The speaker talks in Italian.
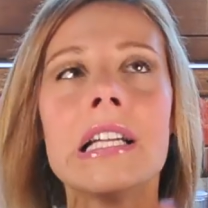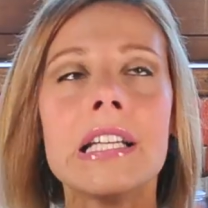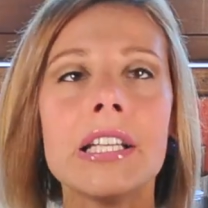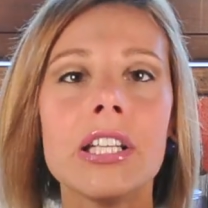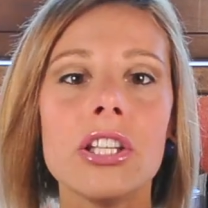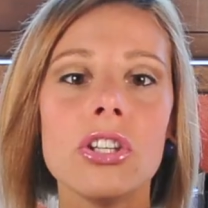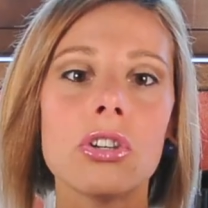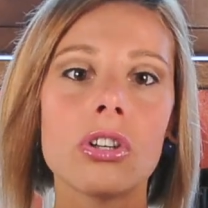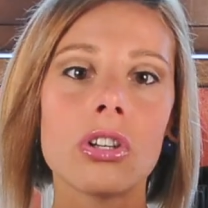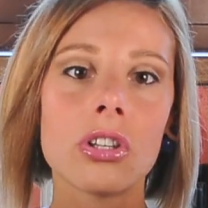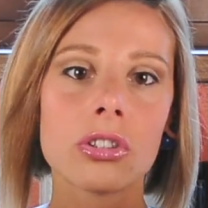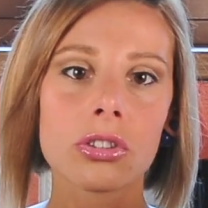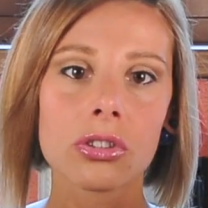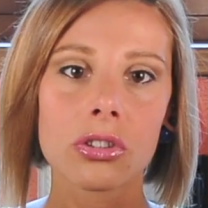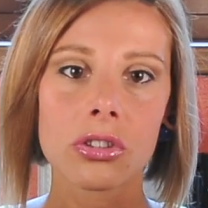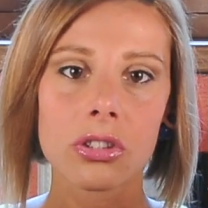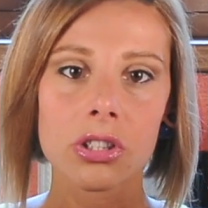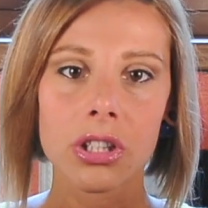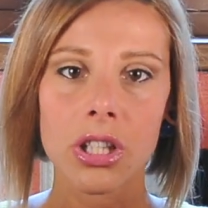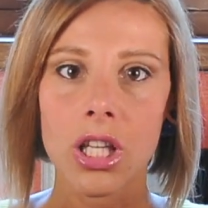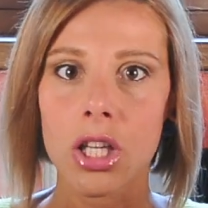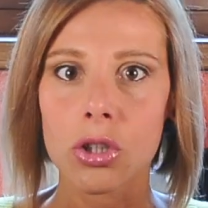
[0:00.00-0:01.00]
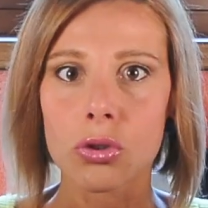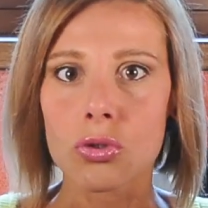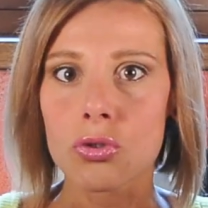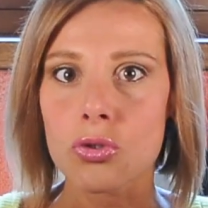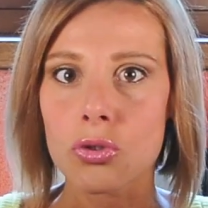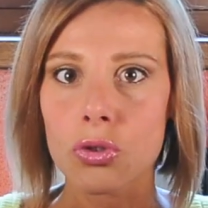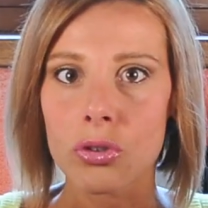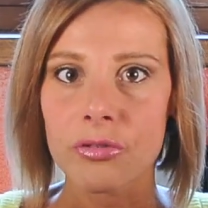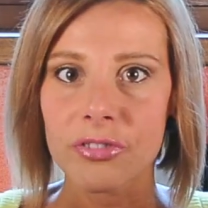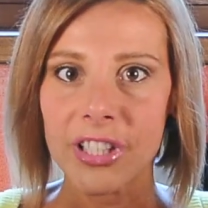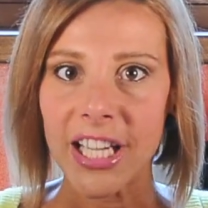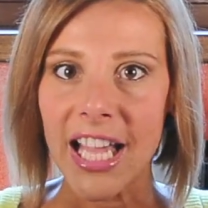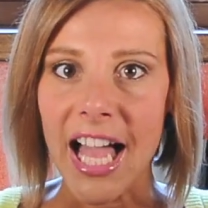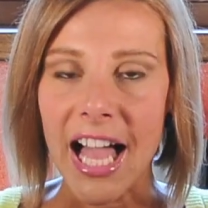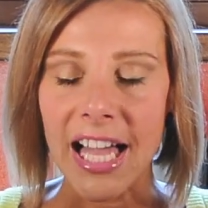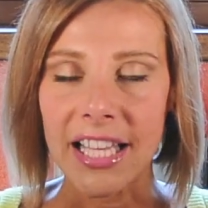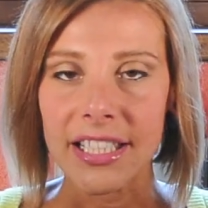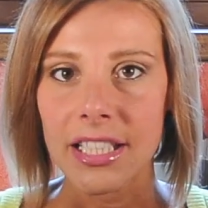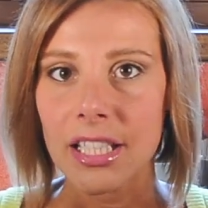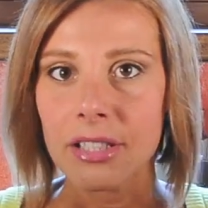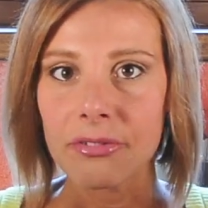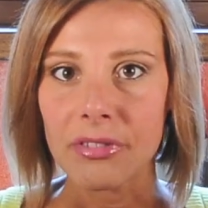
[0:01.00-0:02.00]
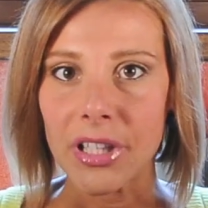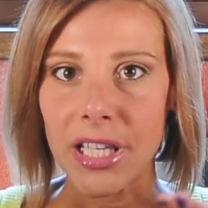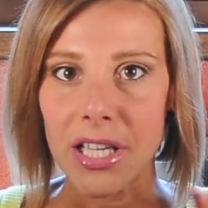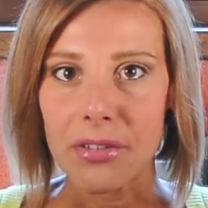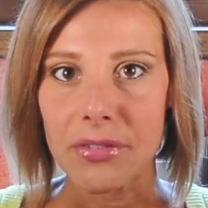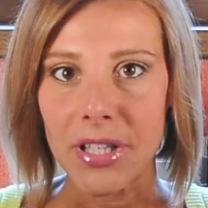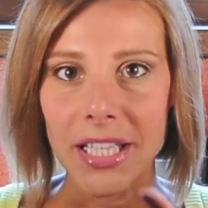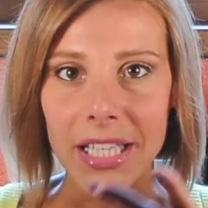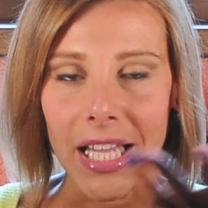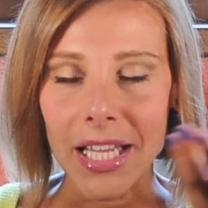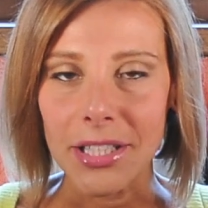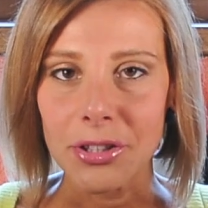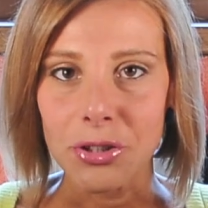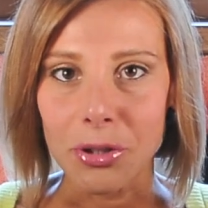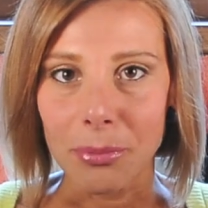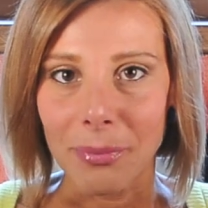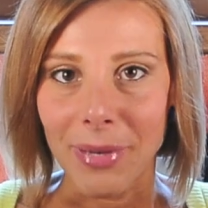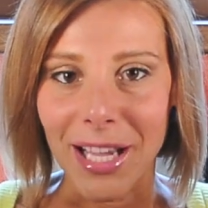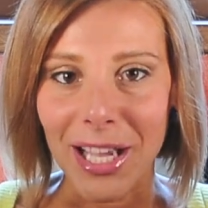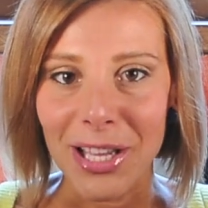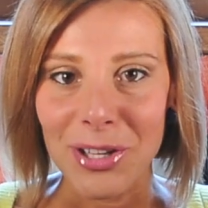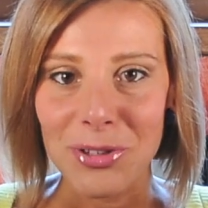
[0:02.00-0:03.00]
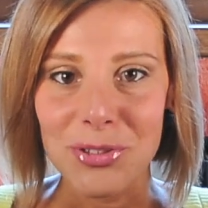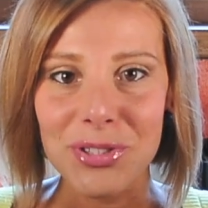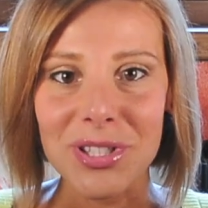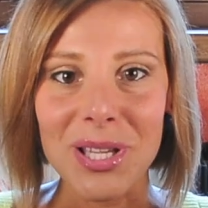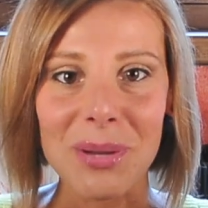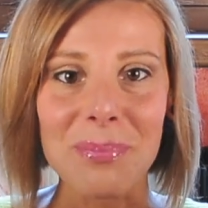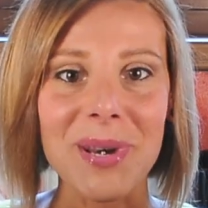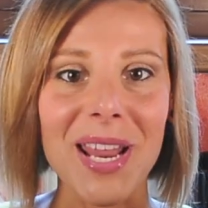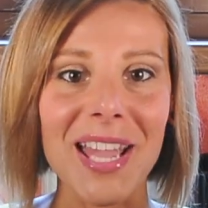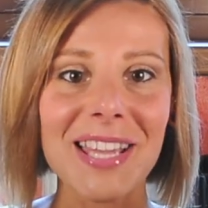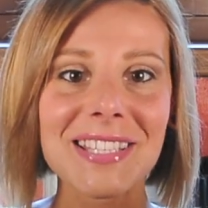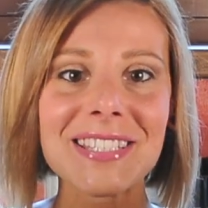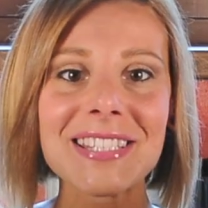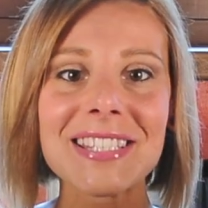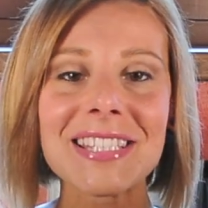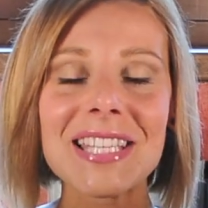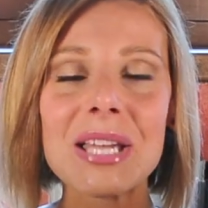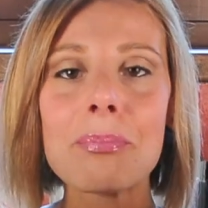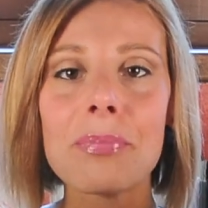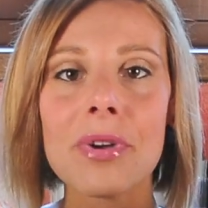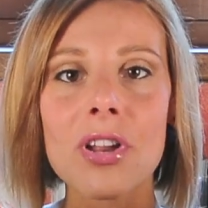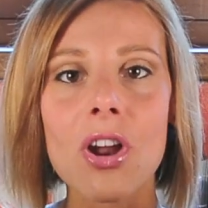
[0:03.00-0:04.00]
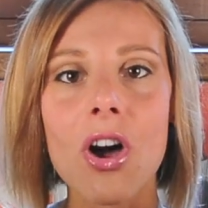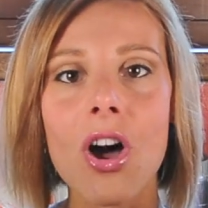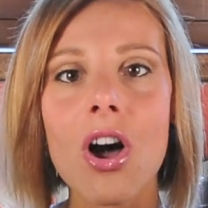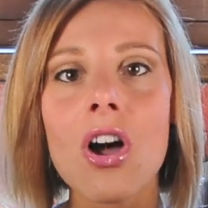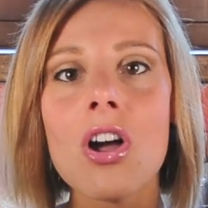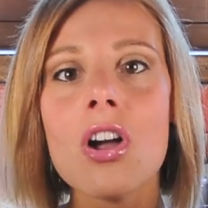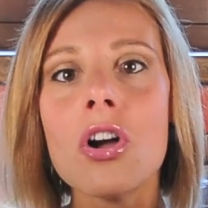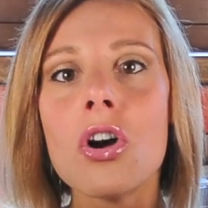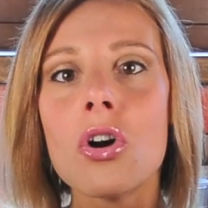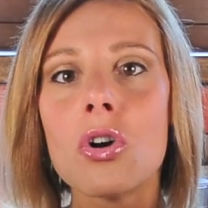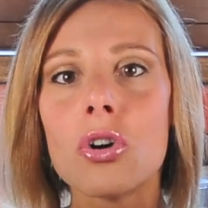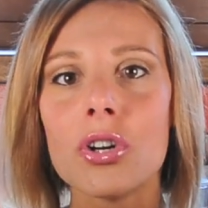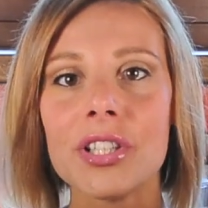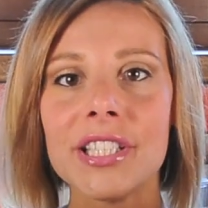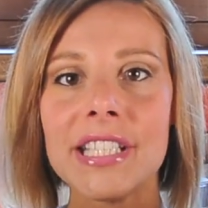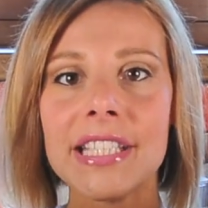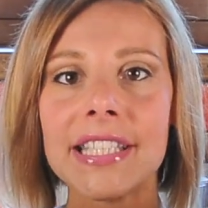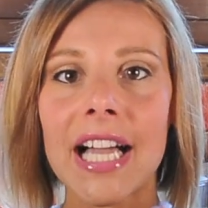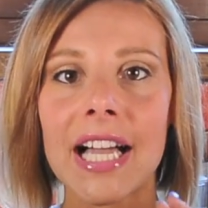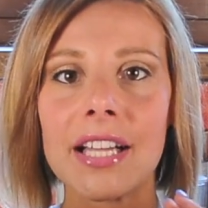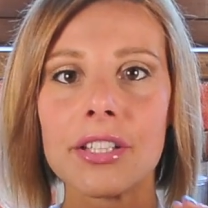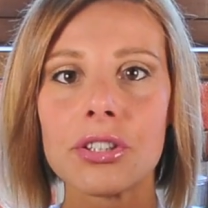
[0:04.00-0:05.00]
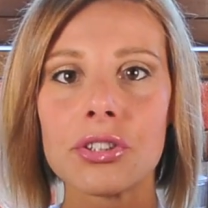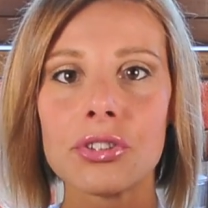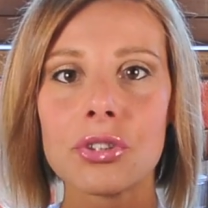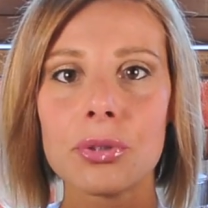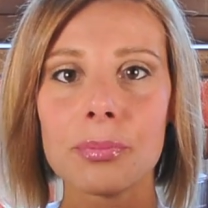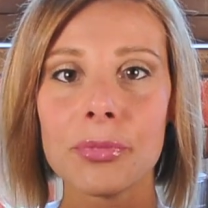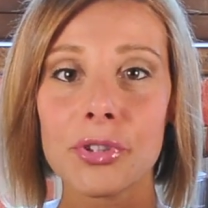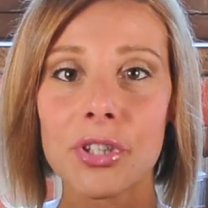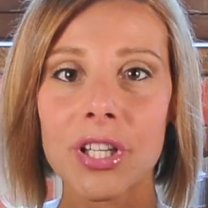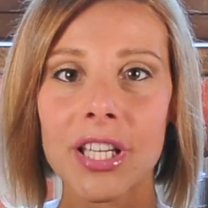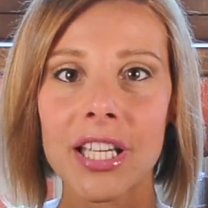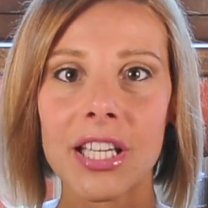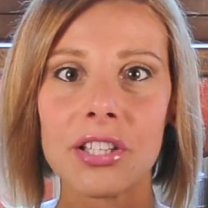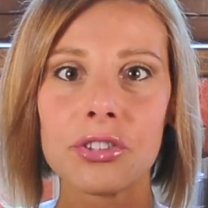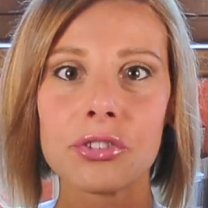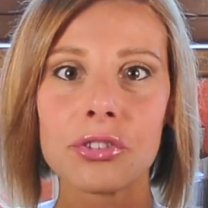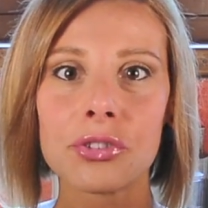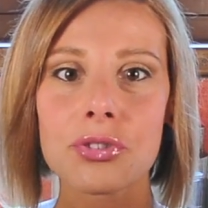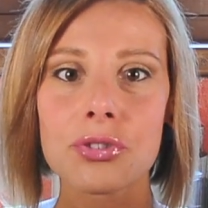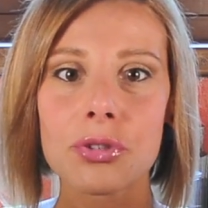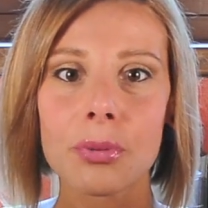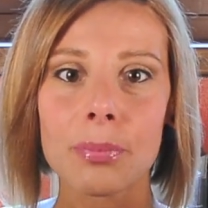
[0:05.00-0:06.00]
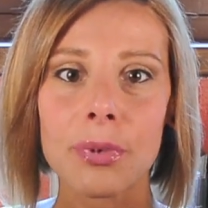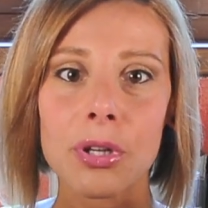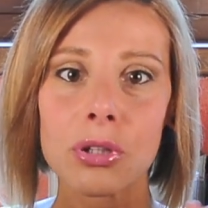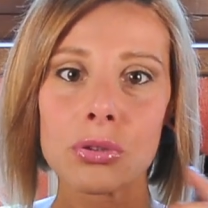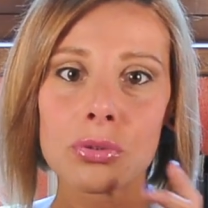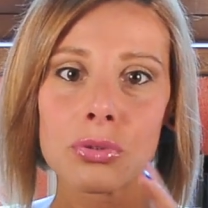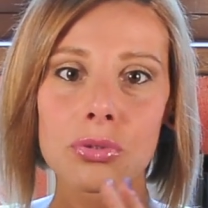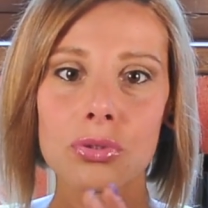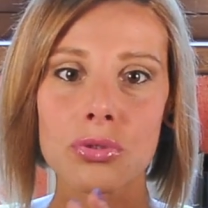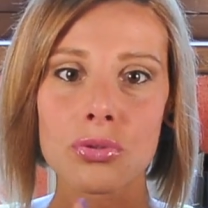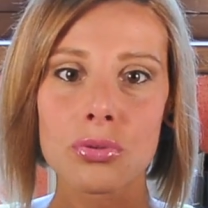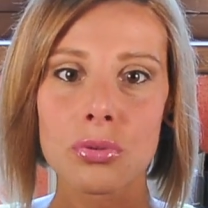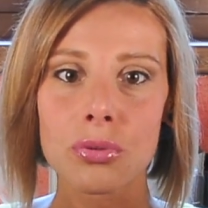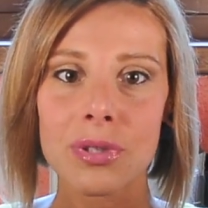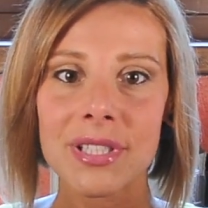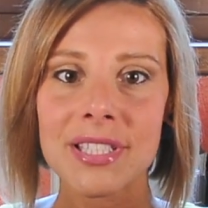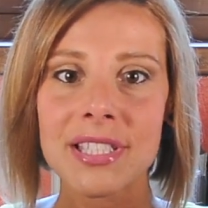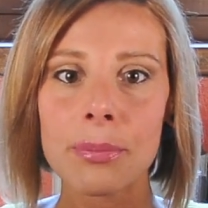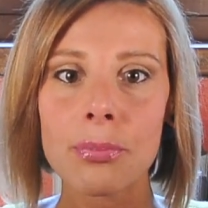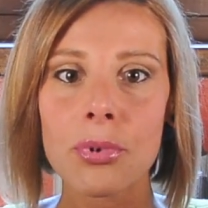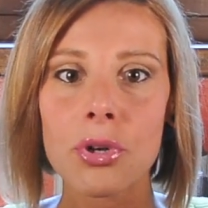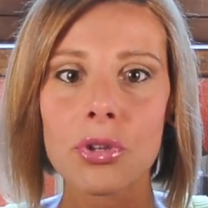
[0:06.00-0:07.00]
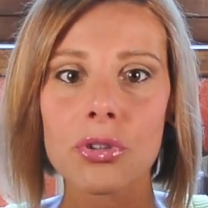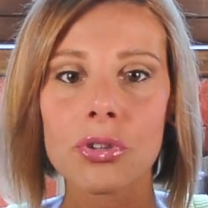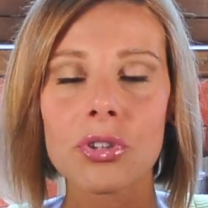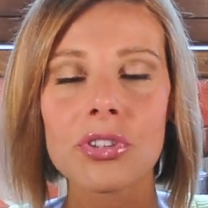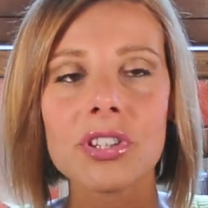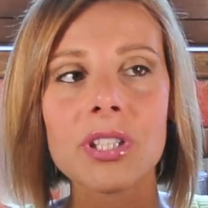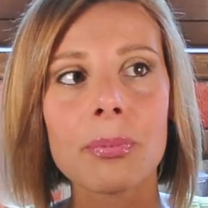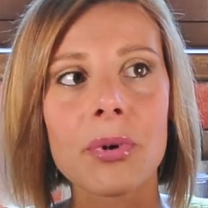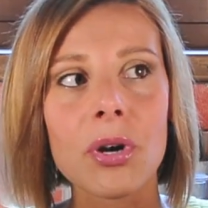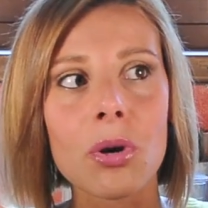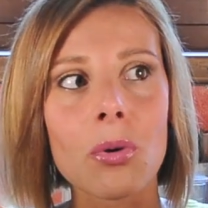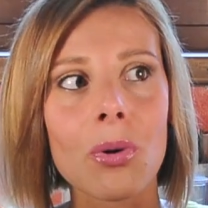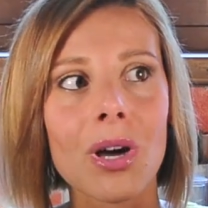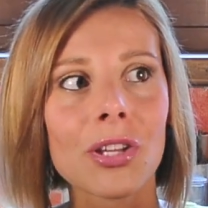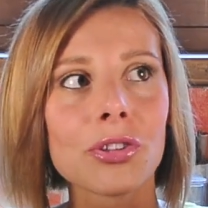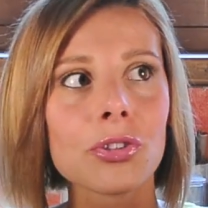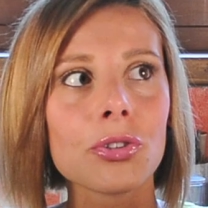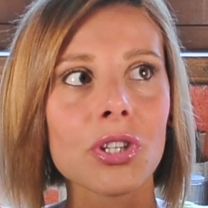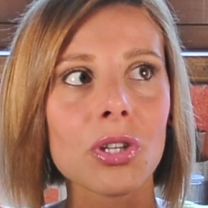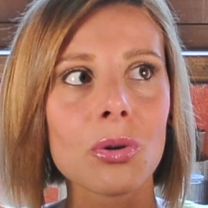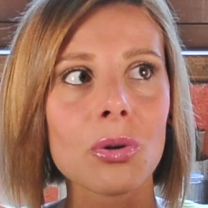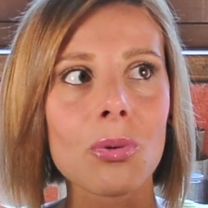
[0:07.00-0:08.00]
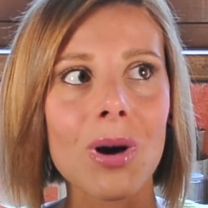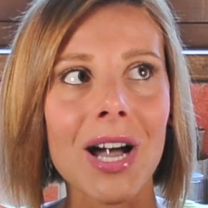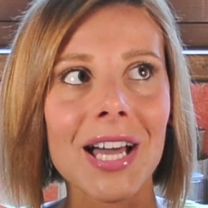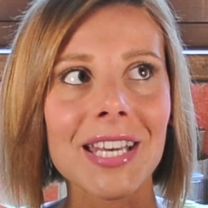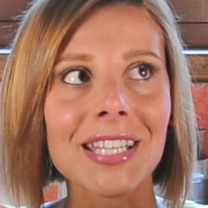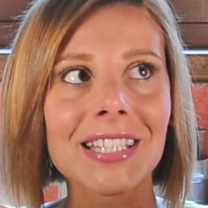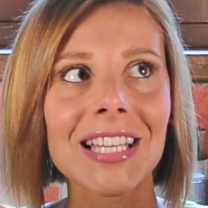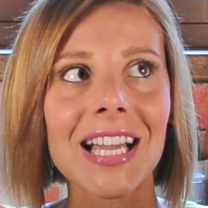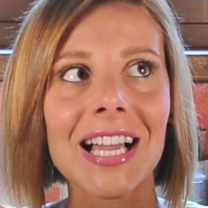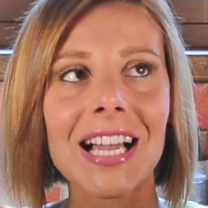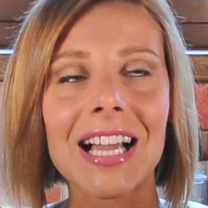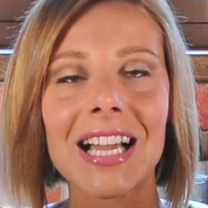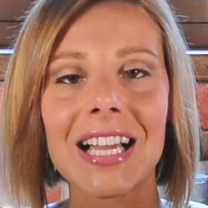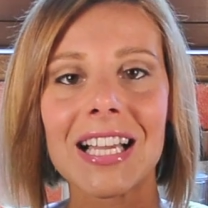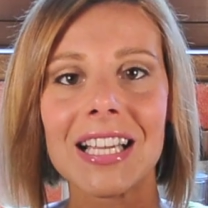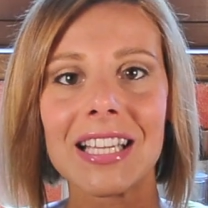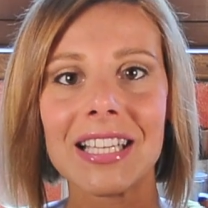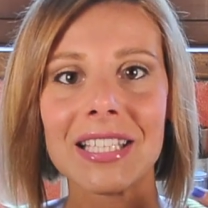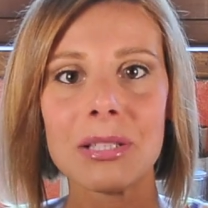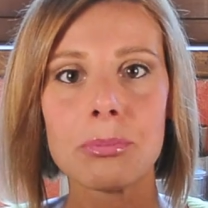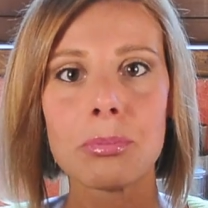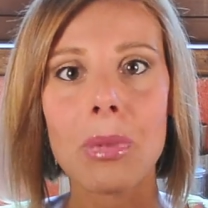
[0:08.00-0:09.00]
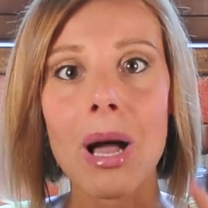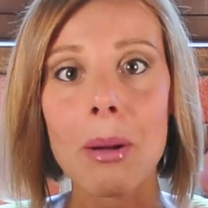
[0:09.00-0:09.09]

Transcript: Io non, non sono vegana, ve l'avrei detto, ma lo sapreste, però ogni tanto mi oriento soprattutto su questi prodotti per quanto riguarda eh,